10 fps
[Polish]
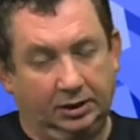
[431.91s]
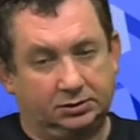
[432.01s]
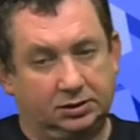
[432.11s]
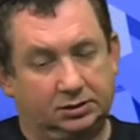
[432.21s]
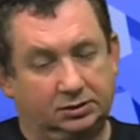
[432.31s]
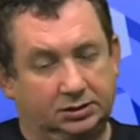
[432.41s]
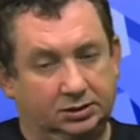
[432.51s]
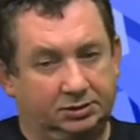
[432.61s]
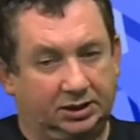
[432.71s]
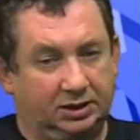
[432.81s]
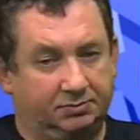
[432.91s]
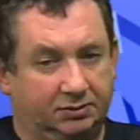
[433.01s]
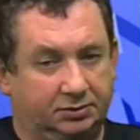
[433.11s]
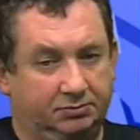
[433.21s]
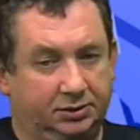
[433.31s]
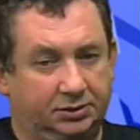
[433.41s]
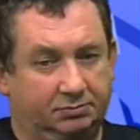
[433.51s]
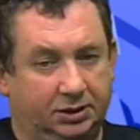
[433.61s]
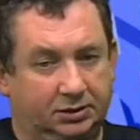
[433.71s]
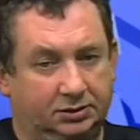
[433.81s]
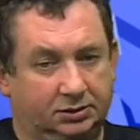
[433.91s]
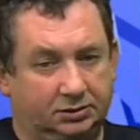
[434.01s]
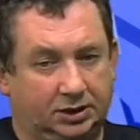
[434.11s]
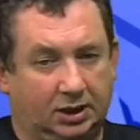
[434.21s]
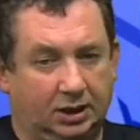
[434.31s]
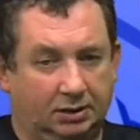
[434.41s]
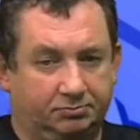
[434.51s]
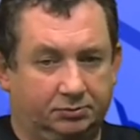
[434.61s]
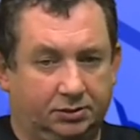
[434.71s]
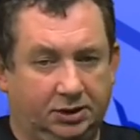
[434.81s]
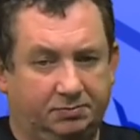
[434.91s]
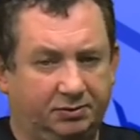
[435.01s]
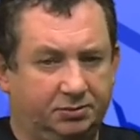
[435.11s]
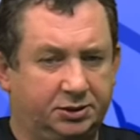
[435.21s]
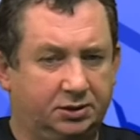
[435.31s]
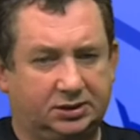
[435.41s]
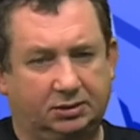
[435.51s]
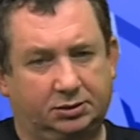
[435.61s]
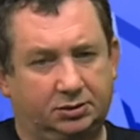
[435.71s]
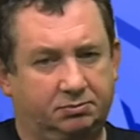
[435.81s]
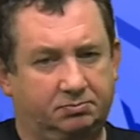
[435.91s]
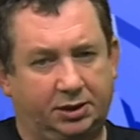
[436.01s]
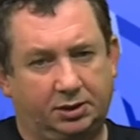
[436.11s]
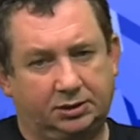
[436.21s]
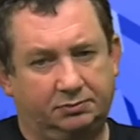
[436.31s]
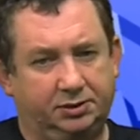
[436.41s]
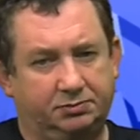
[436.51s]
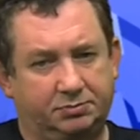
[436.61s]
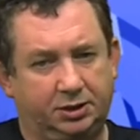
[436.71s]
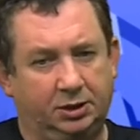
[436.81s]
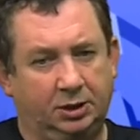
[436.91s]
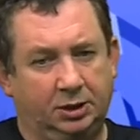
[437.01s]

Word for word: W związku z tym tak naprawdę będzie bardzo taka, nie powiem, że ostra, bo to pejoratywnie brzmi,